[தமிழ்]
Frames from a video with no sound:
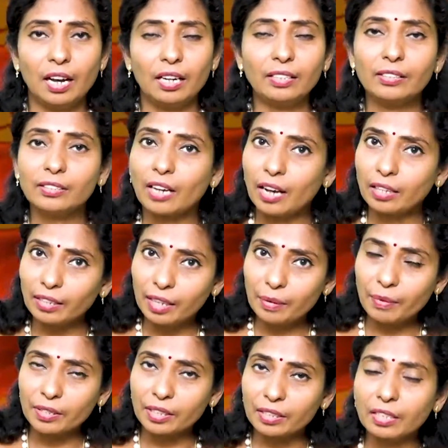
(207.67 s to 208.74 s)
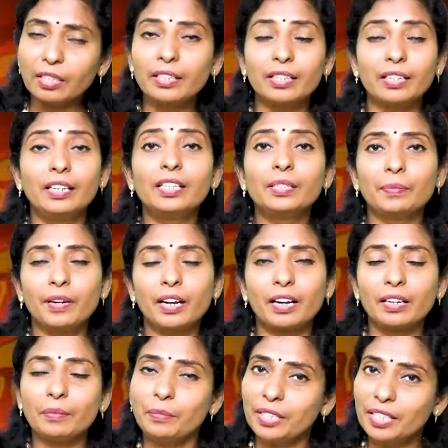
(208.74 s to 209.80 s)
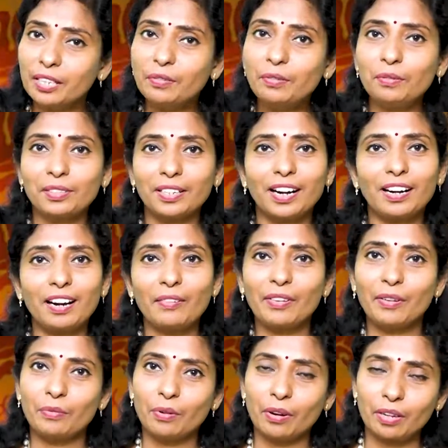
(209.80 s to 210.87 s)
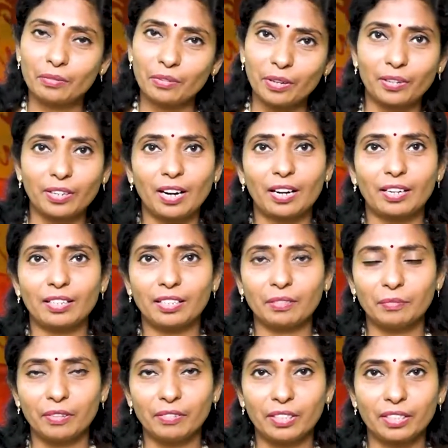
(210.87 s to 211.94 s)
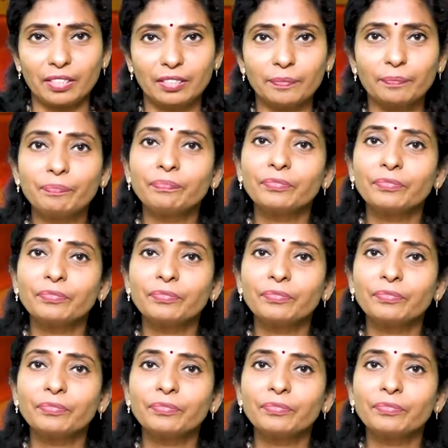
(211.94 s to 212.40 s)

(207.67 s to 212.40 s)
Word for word: அதாவது கார்த்திகை மாதத்தில் ரிலீஸ் பண்ணாங்கன்னா மிகவும் நல்லாவே ஓடக்கூடிய ஒரு காலகட்டமாகவும் இருக்குது